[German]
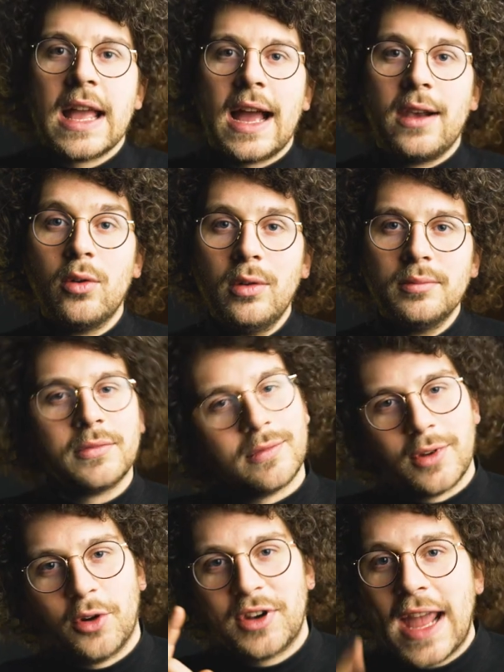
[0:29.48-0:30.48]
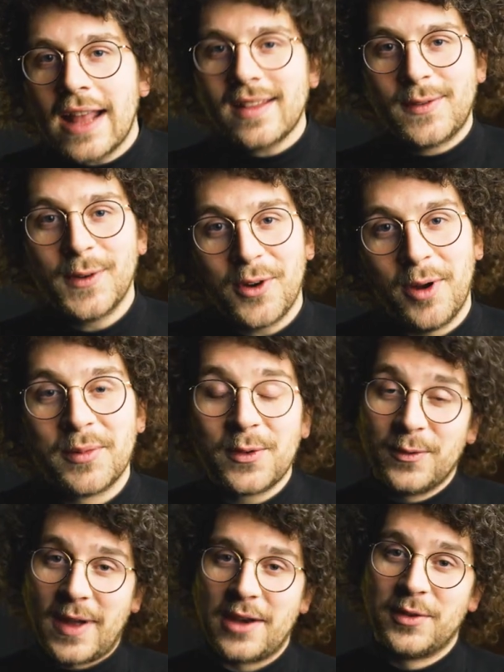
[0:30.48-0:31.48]
Hallo und herzlich willkommen
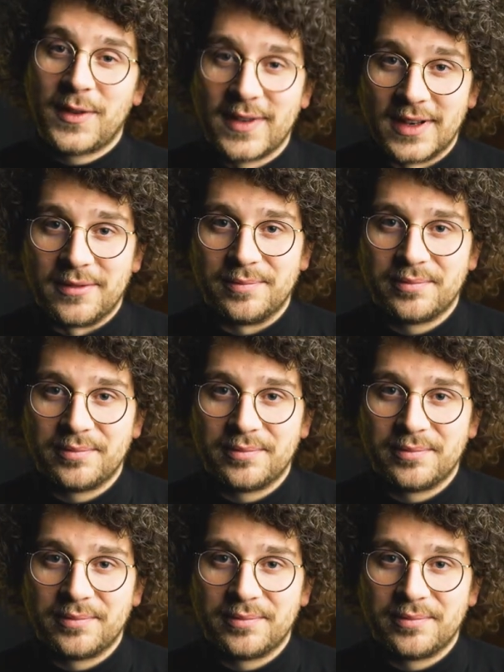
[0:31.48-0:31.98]
zu Wahn und Sinn.